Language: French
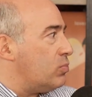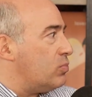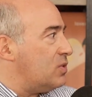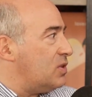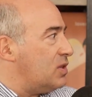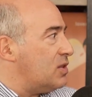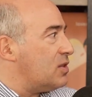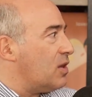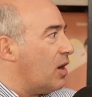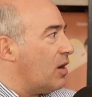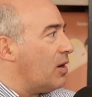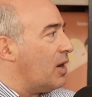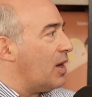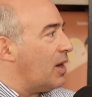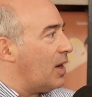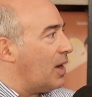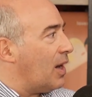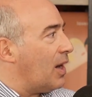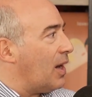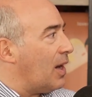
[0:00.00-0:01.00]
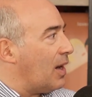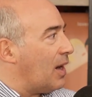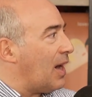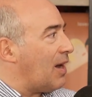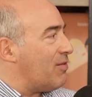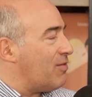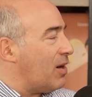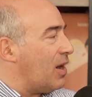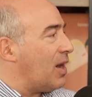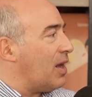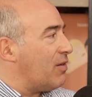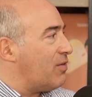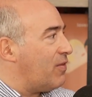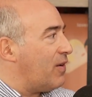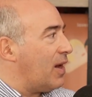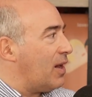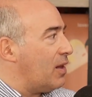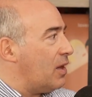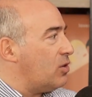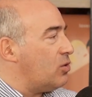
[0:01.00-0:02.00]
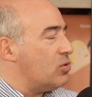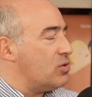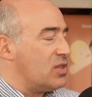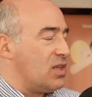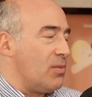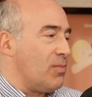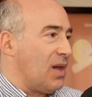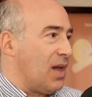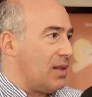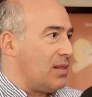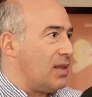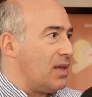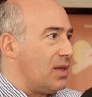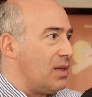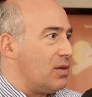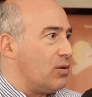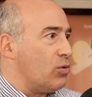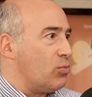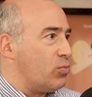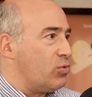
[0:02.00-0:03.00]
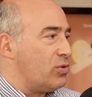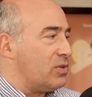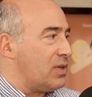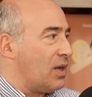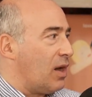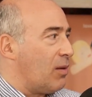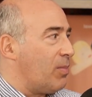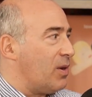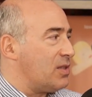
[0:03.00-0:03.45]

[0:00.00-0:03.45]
disons, euh, avant la fin de la deuxième année au plus tard,